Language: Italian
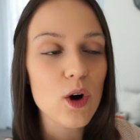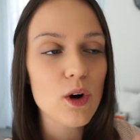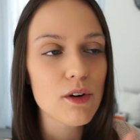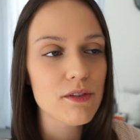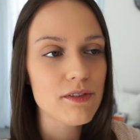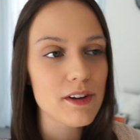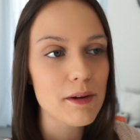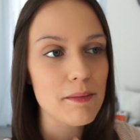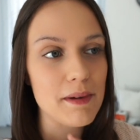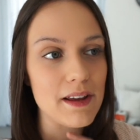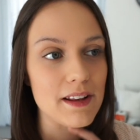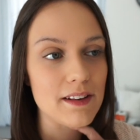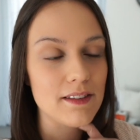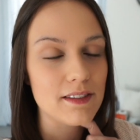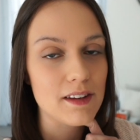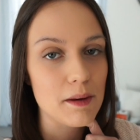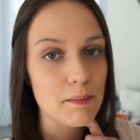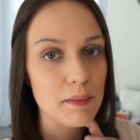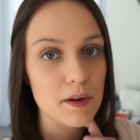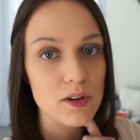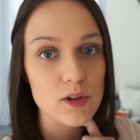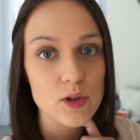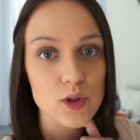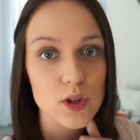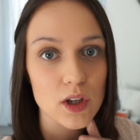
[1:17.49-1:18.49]
Ovviamente
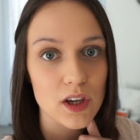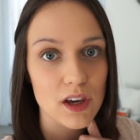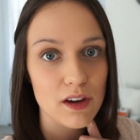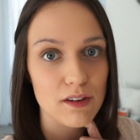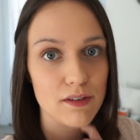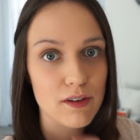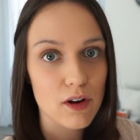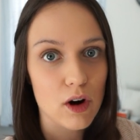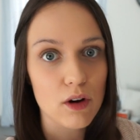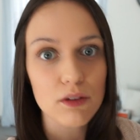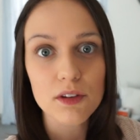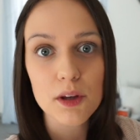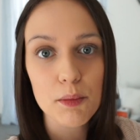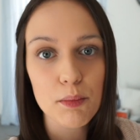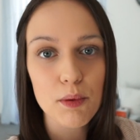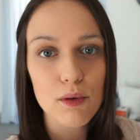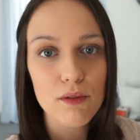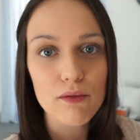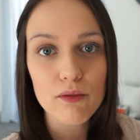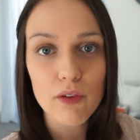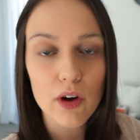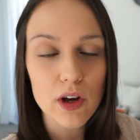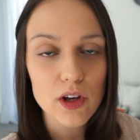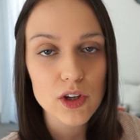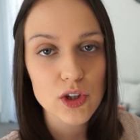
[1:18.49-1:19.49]
penso che farò tipo
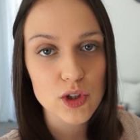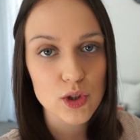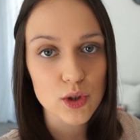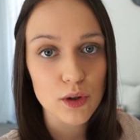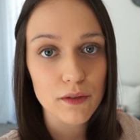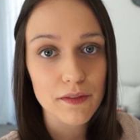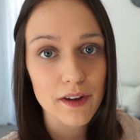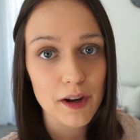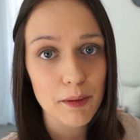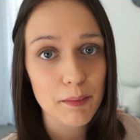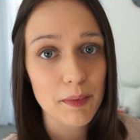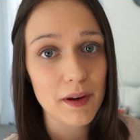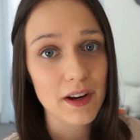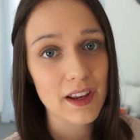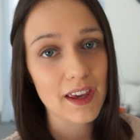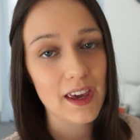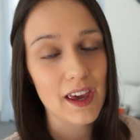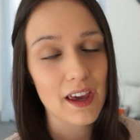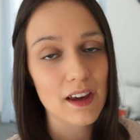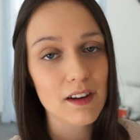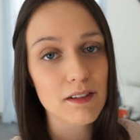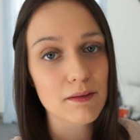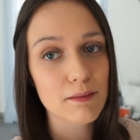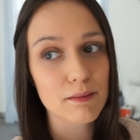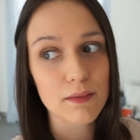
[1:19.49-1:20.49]
un voice over
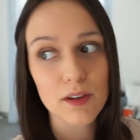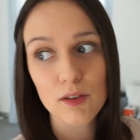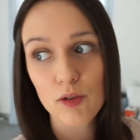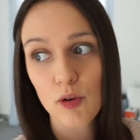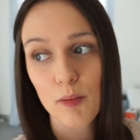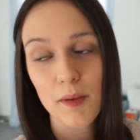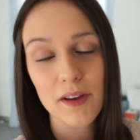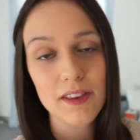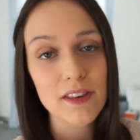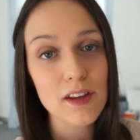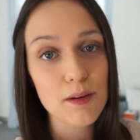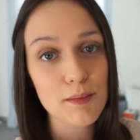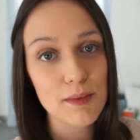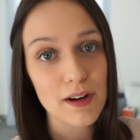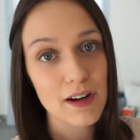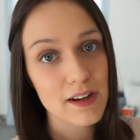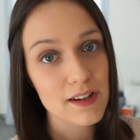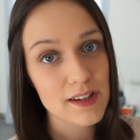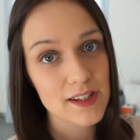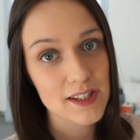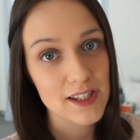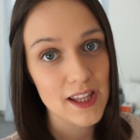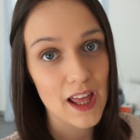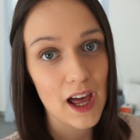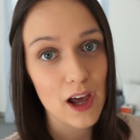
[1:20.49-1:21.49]
perché mm, devo mettermi
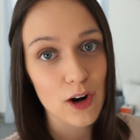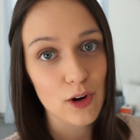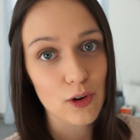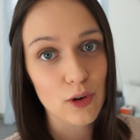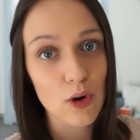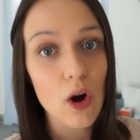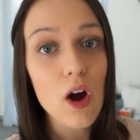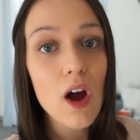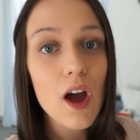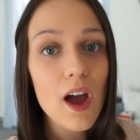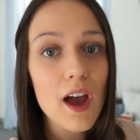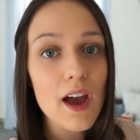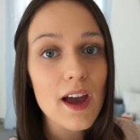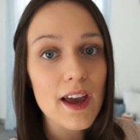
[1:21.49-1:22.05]
all'esterno